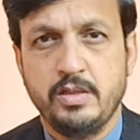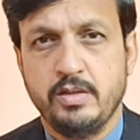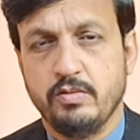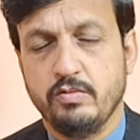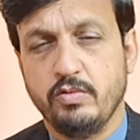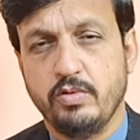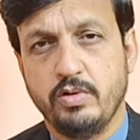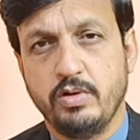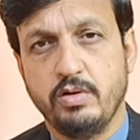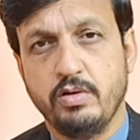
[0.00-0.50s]

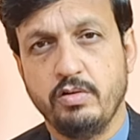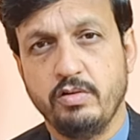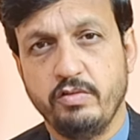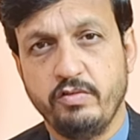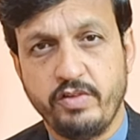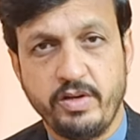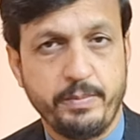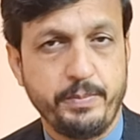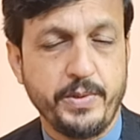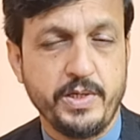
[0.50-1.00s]
वो
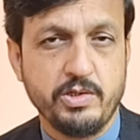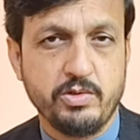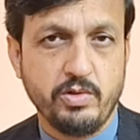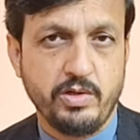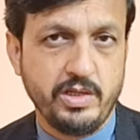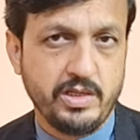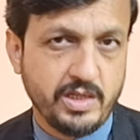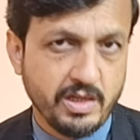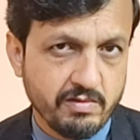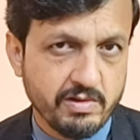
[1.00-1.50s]
वेपन को
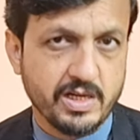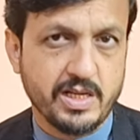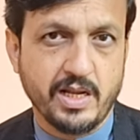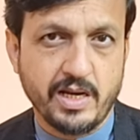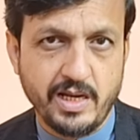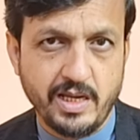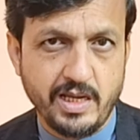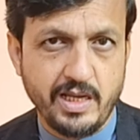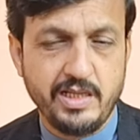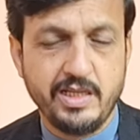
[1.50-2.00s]
रिकवर
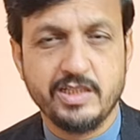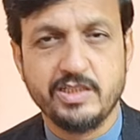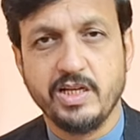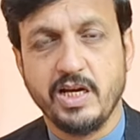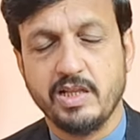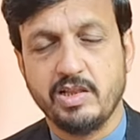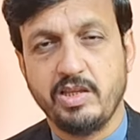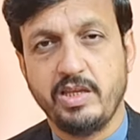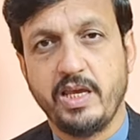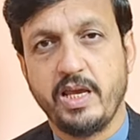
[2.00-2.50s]
करने के लिए
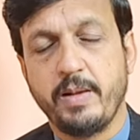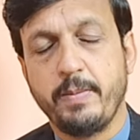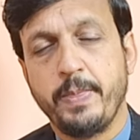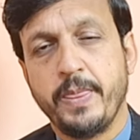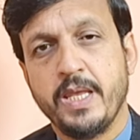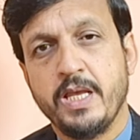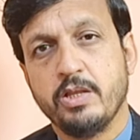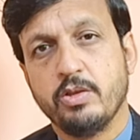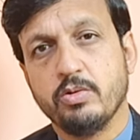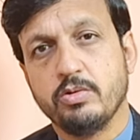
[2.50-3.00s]
जाते हैं
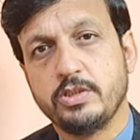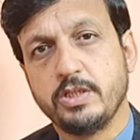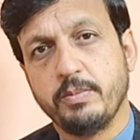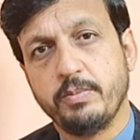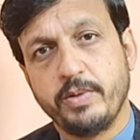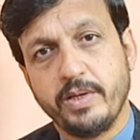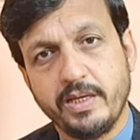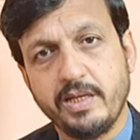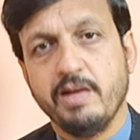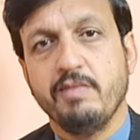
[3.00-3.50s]
तो जब
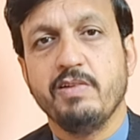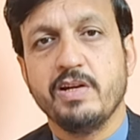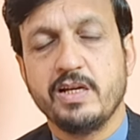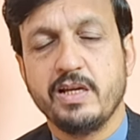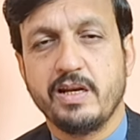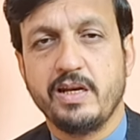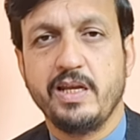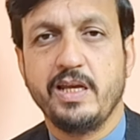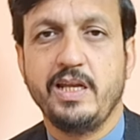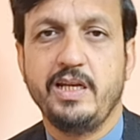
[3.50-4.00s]
रिकवर
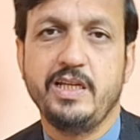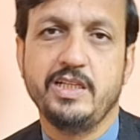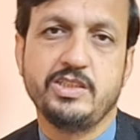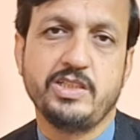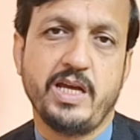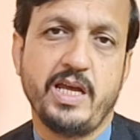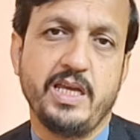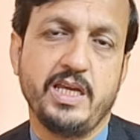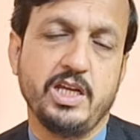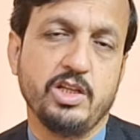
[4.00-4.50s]
करने के लिए
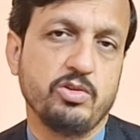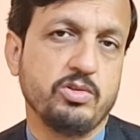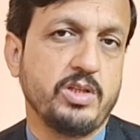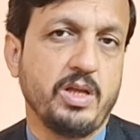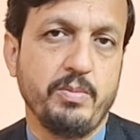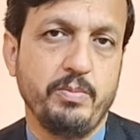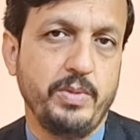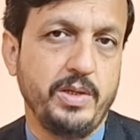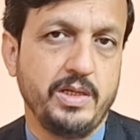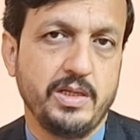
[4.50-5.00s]
जाएंगे तो
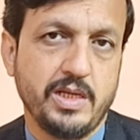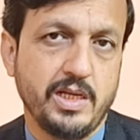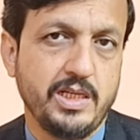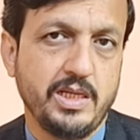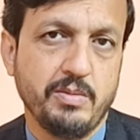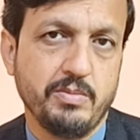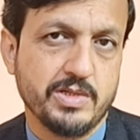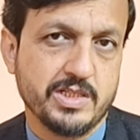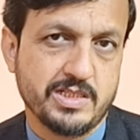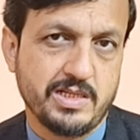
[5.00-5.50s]
तब भी इनके
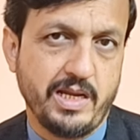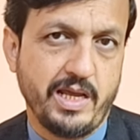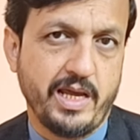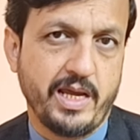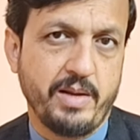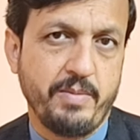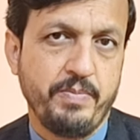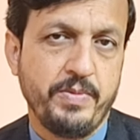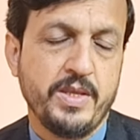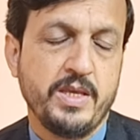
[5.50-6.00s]
लिए मसला
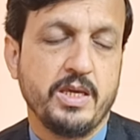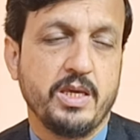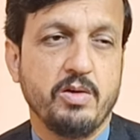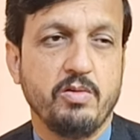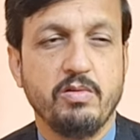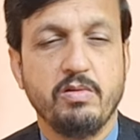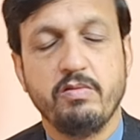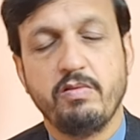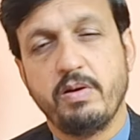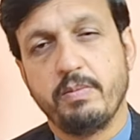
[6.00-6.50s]
है कि
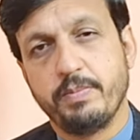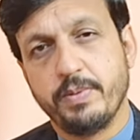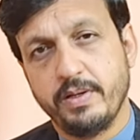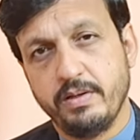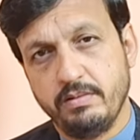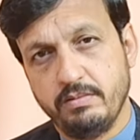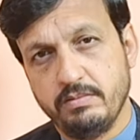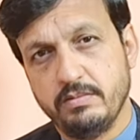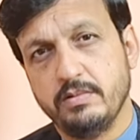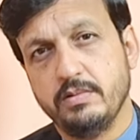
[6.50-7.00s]
वो वेपन